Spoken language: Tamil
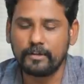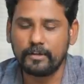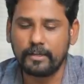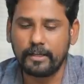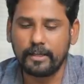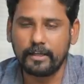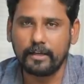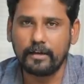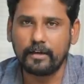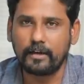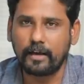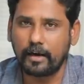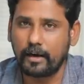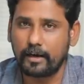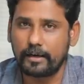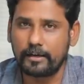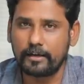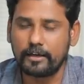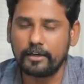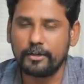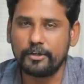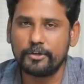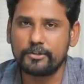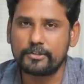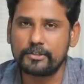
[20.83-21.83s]
நீங்கள்
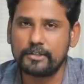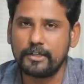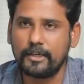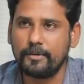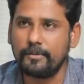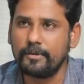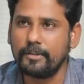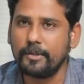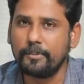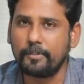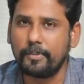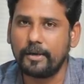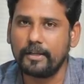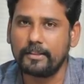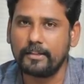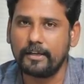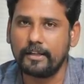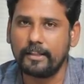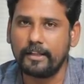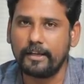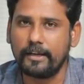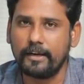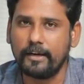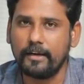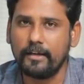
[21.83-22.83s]
கரெக்டாக நியூஸ்லாம் வந்து
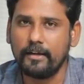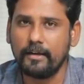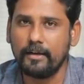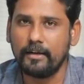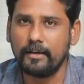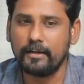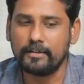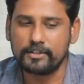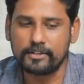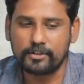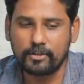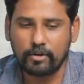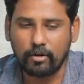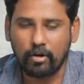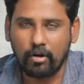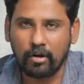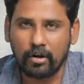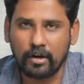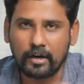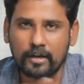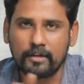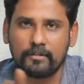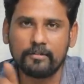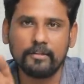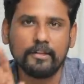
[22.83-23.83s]
பார்த்துருந்தீங்கன்னா
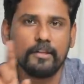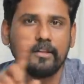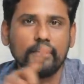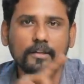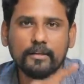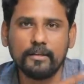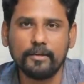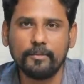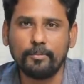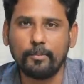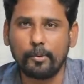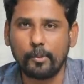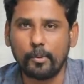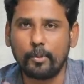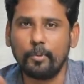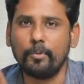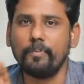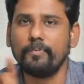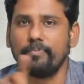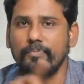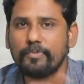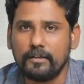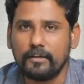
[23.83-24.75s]
ஸ்க்ராலில் வந்து போகும்